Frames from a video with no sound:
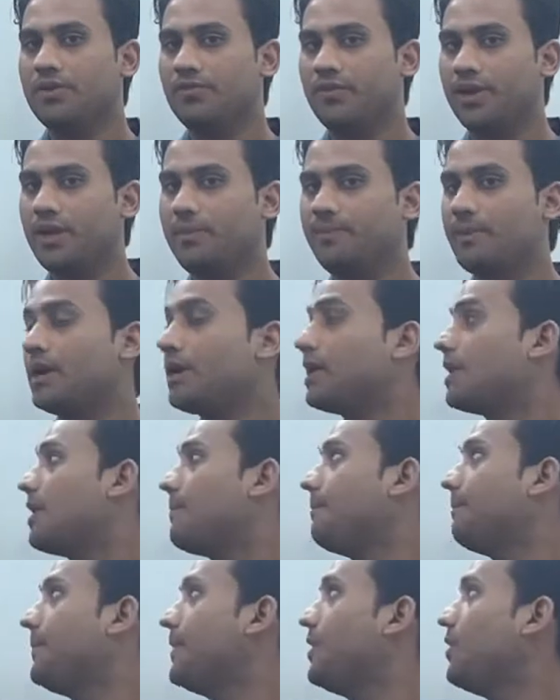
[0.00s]
वहीं पे अगर
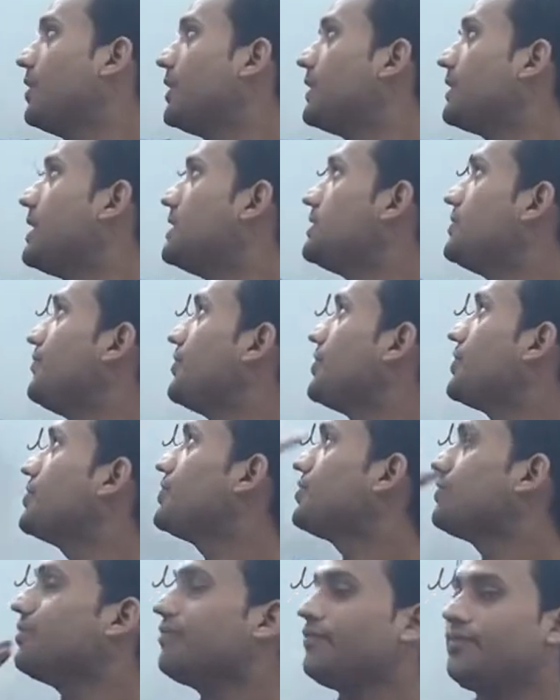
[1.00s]
आप पीरियोडिक
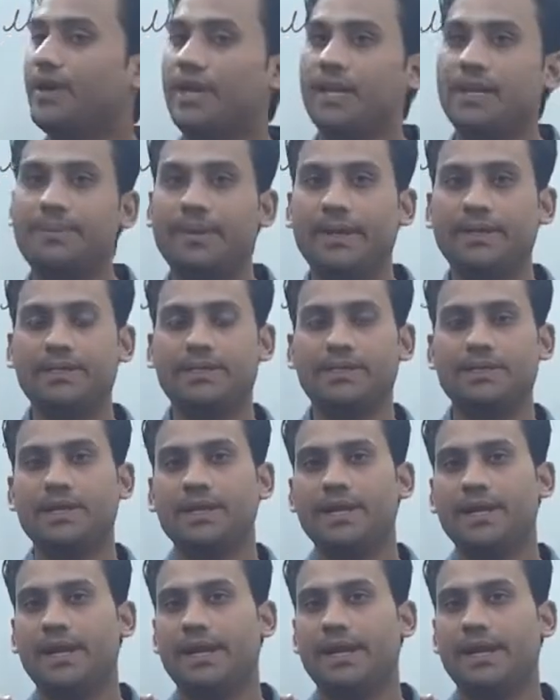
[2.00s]
क्लासिफिकेशन ऑफ एलिमेंट्स